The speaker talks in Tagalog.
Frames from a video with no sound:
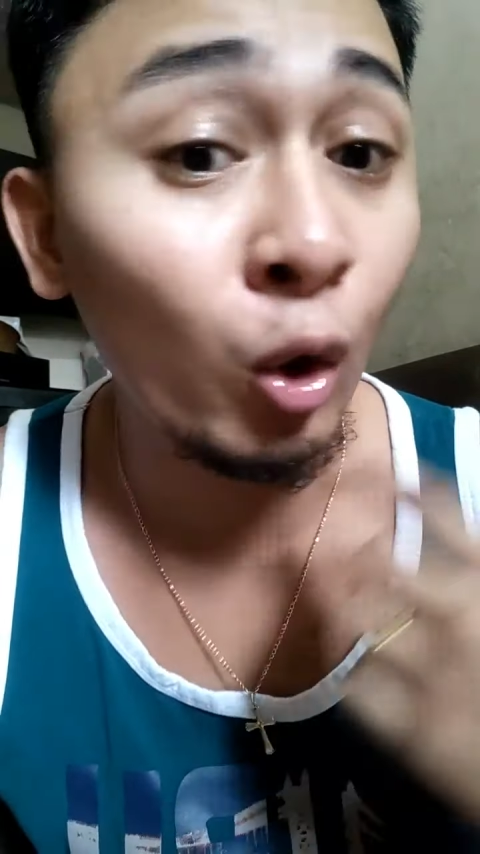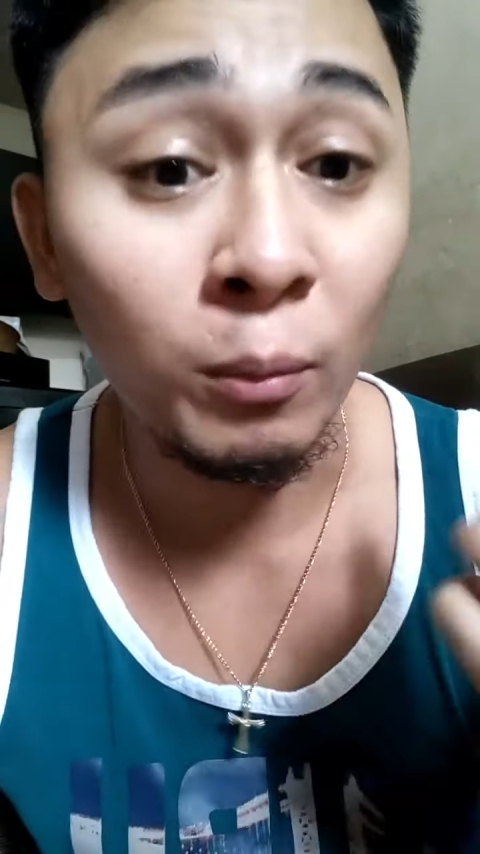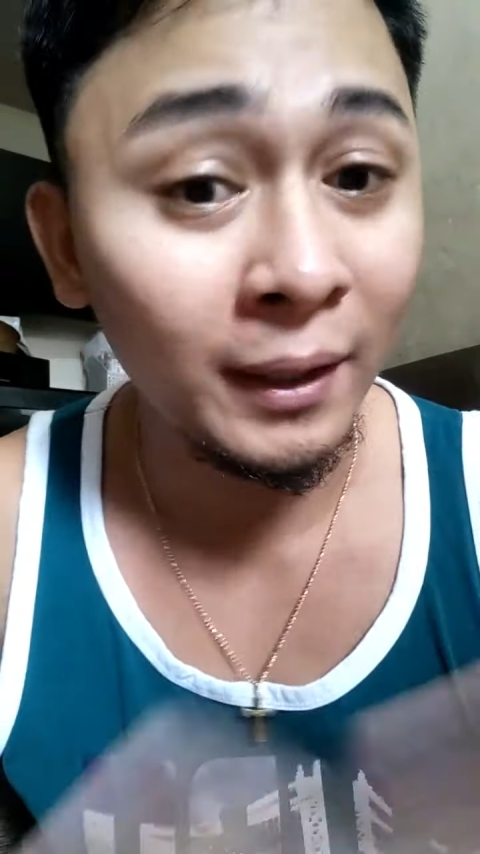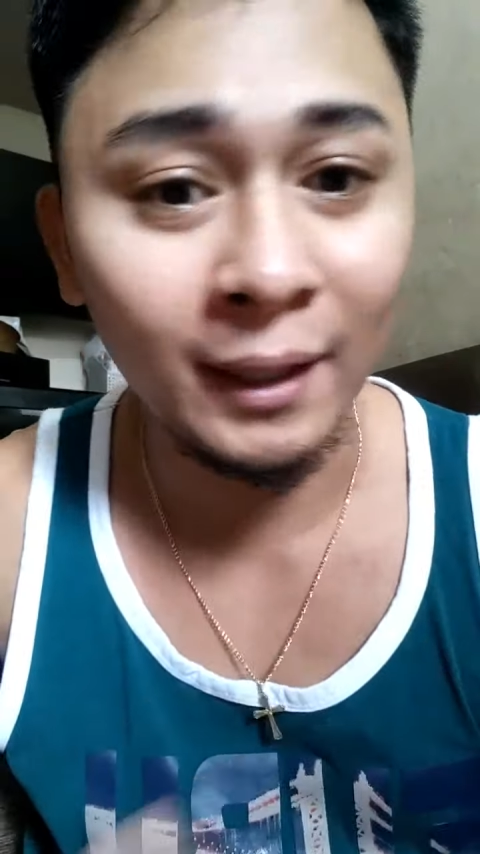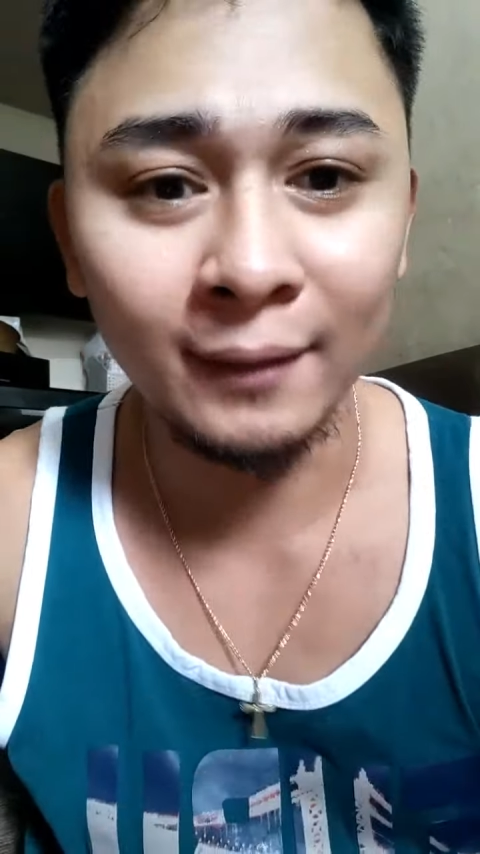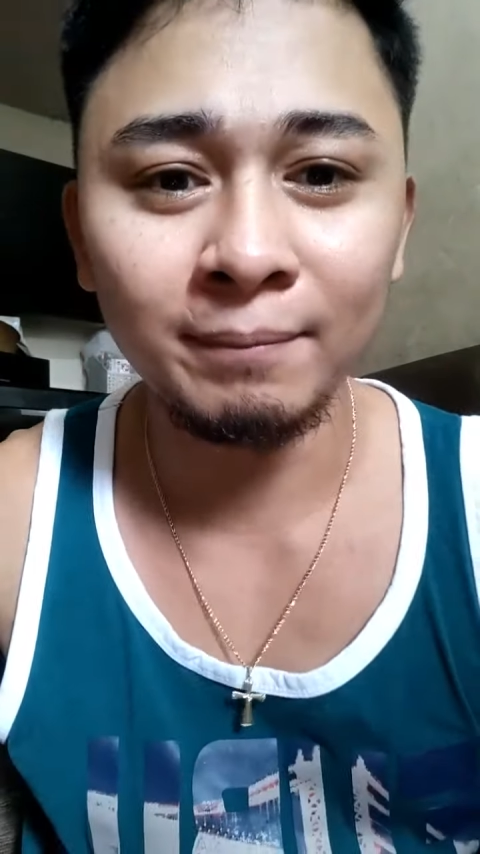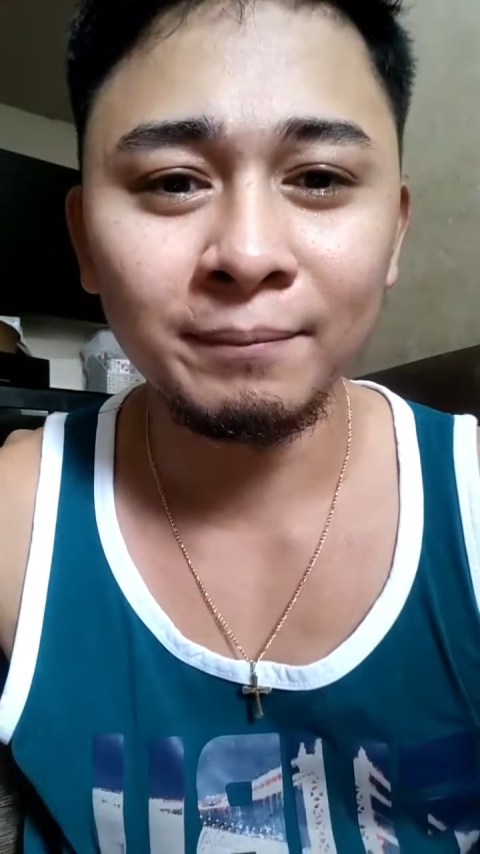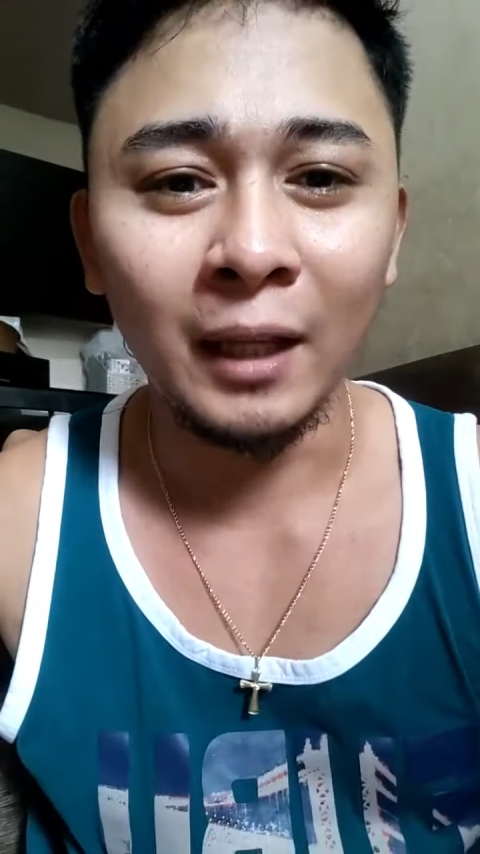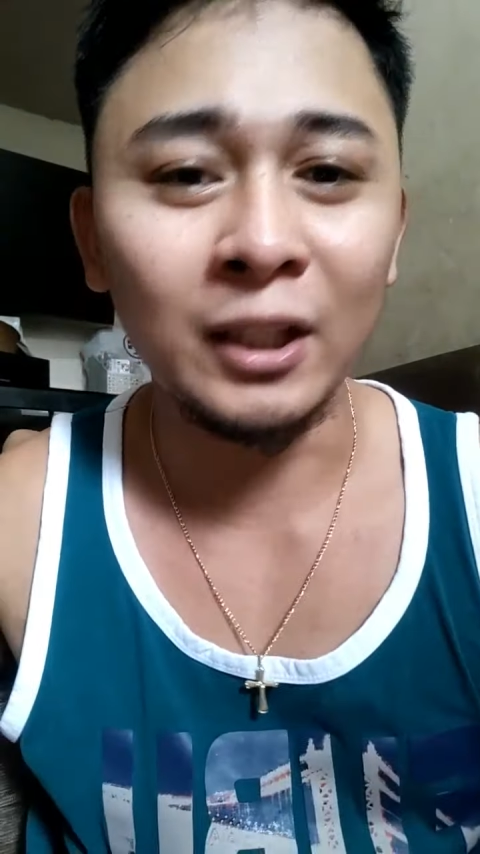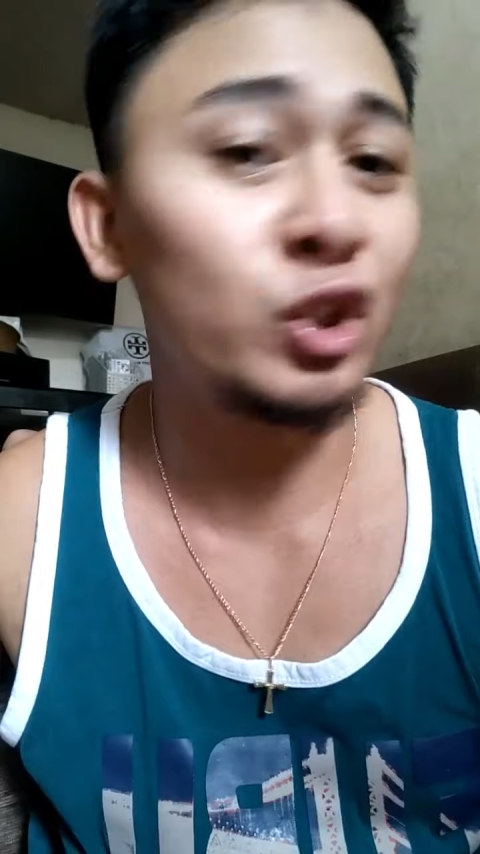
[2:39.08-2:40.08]
Covenant.
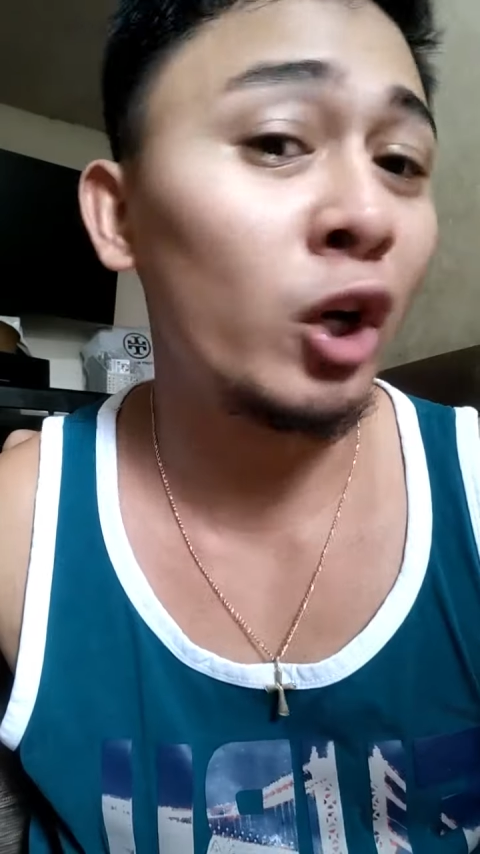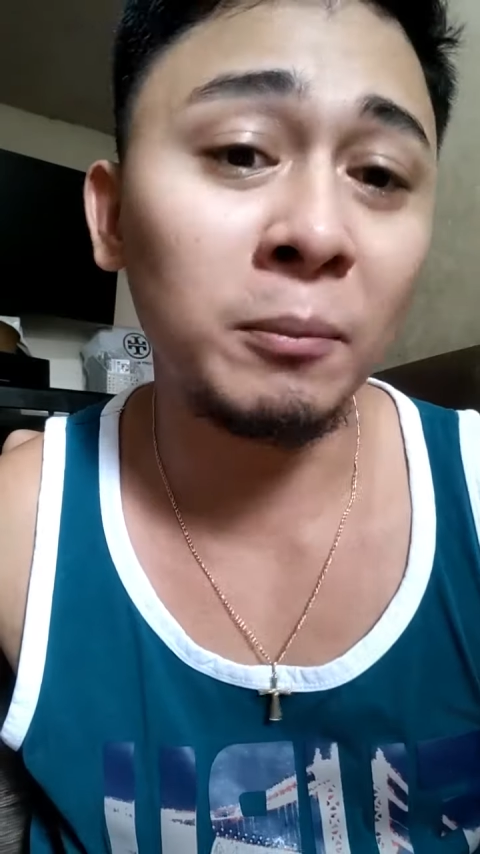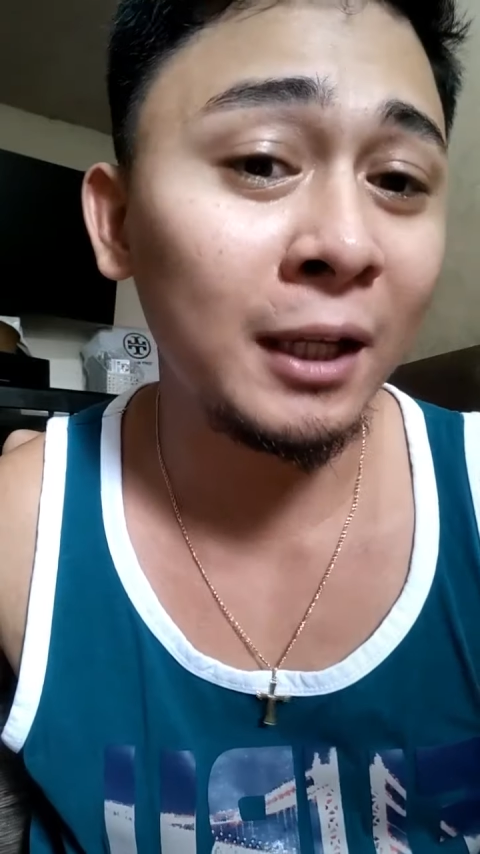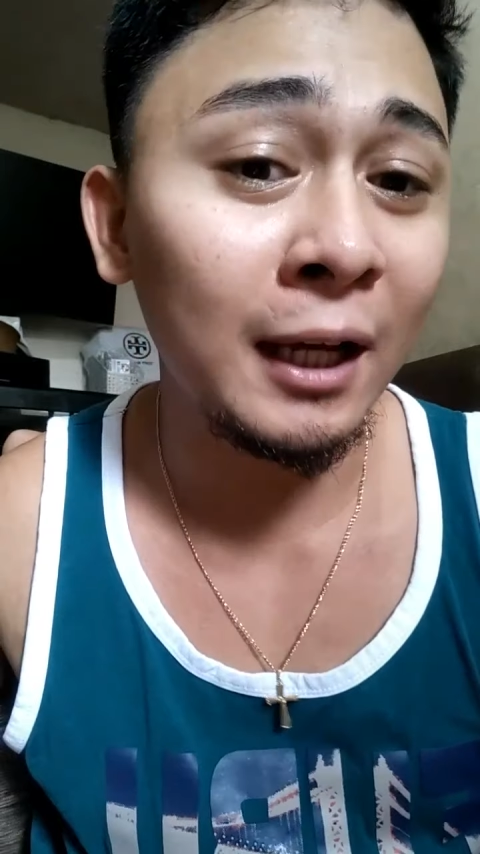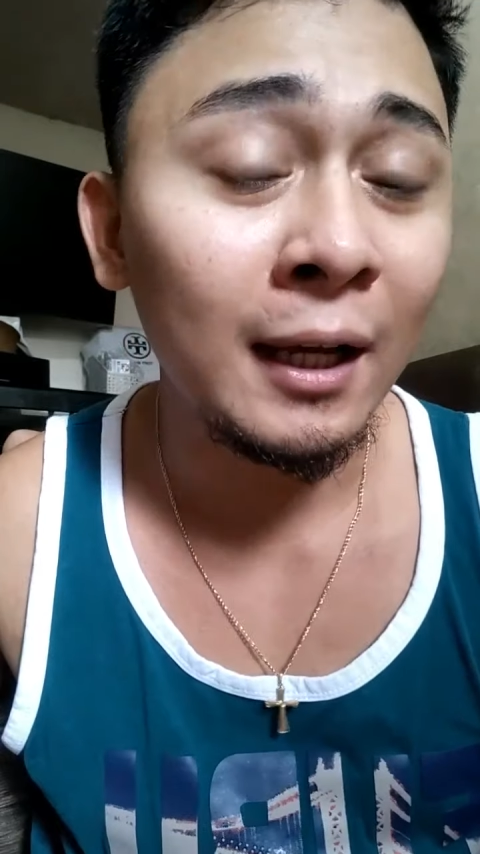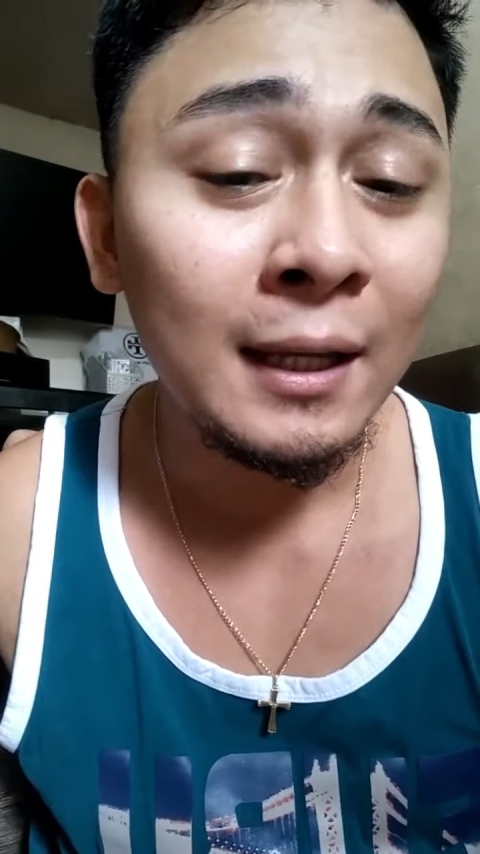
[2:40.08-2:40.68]
At saka yung